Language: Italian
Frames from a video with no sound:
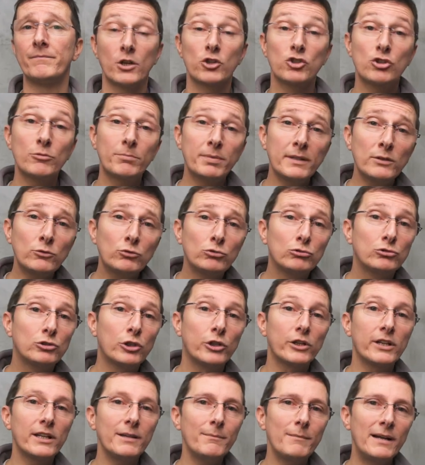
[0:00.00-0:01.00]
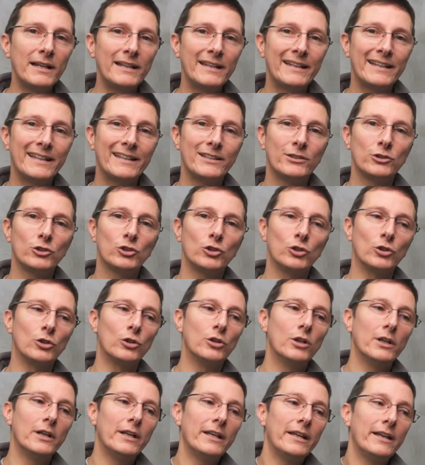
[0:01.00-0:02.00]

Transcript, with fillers: soprattutto rimanendo